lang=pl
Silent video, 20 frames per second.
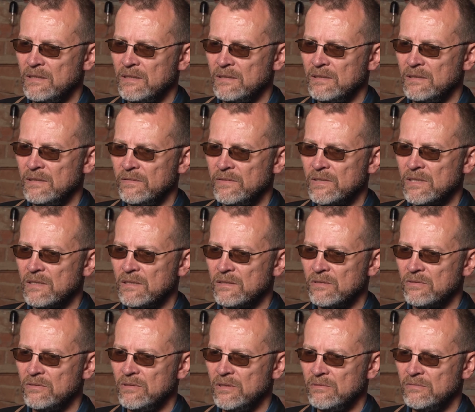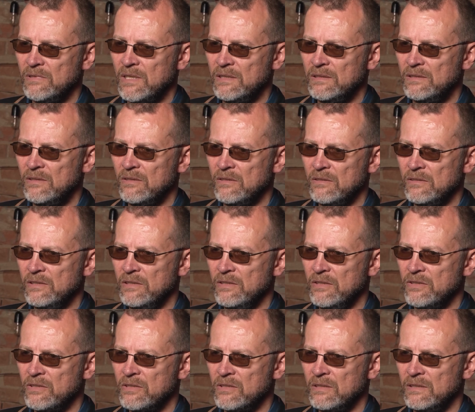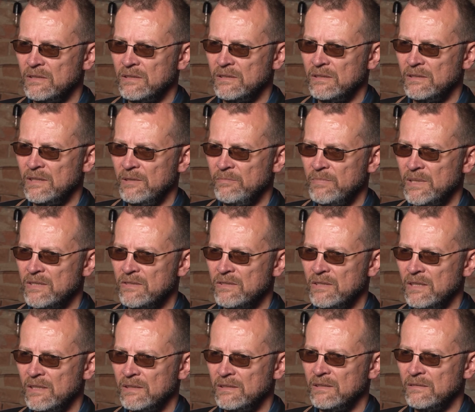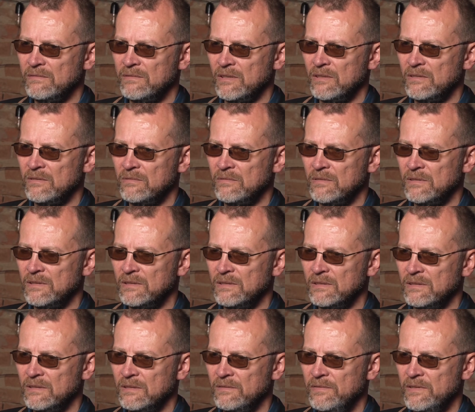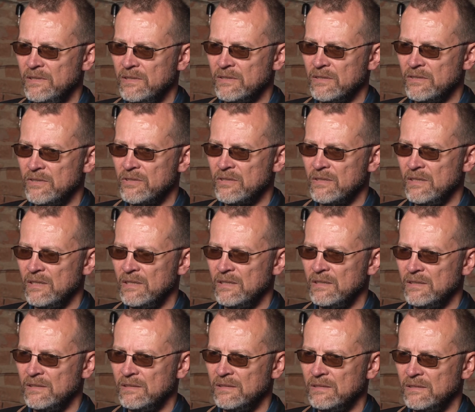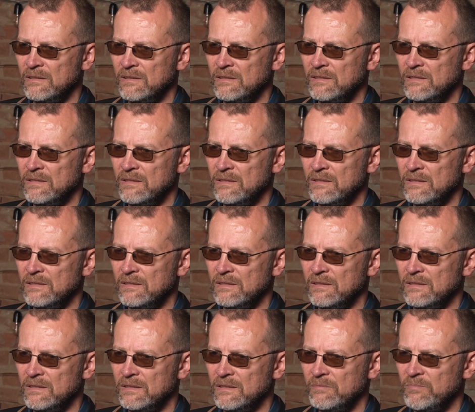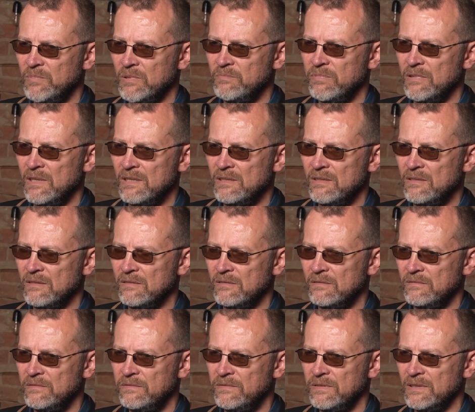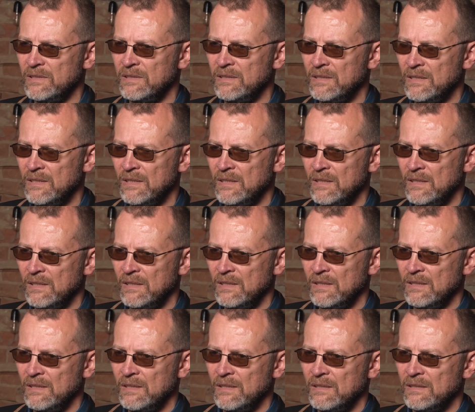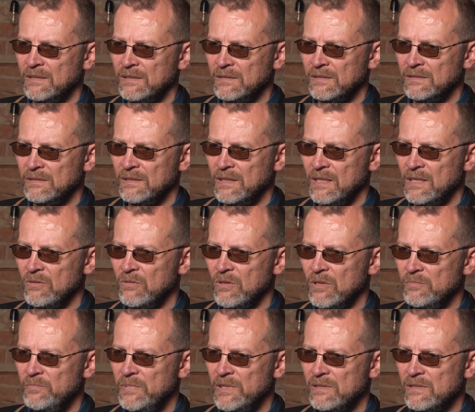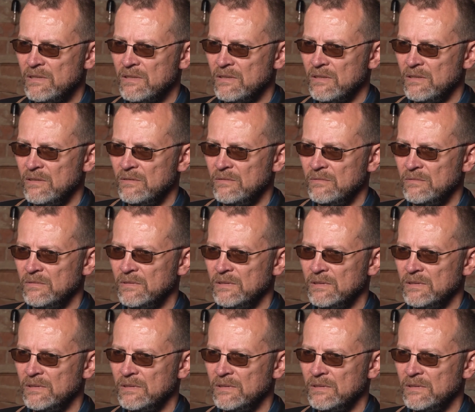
e, wskazują na to, iż najbardziej aktywną fizycznie populacją w E, Europie są